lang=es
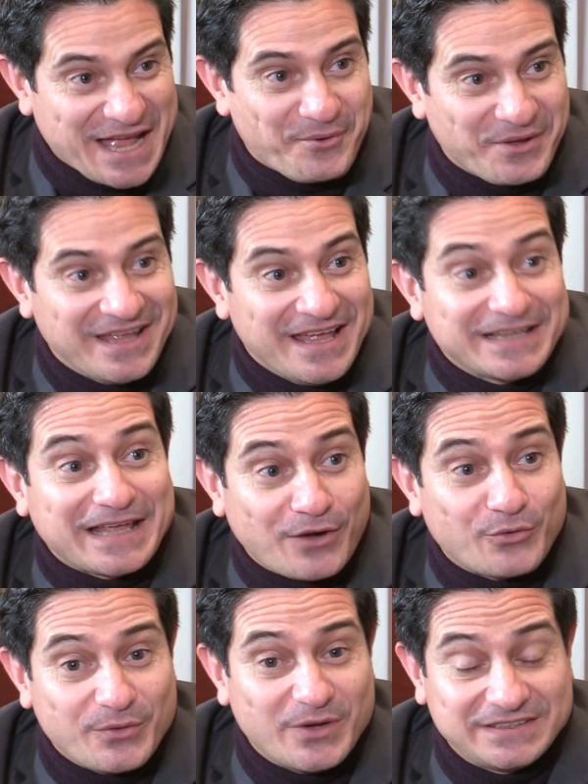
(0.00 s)
sabe que
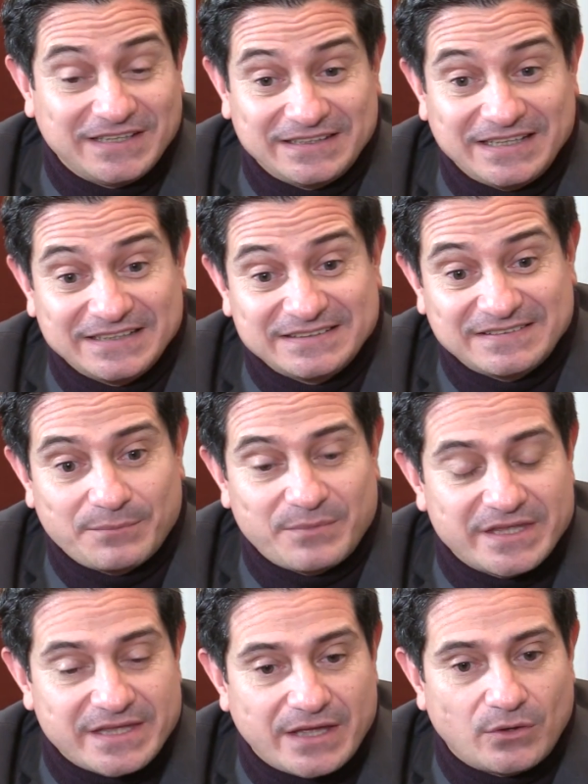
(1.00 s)
la universidad tiene ese
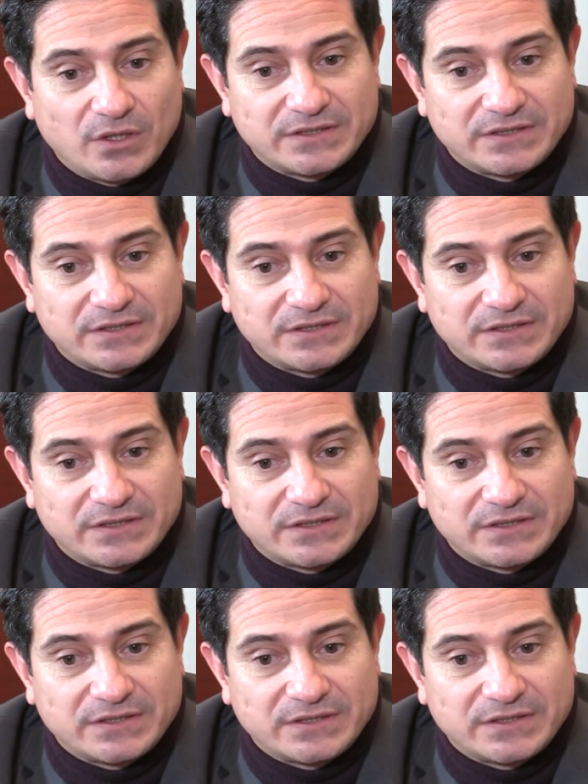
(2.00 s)
semillero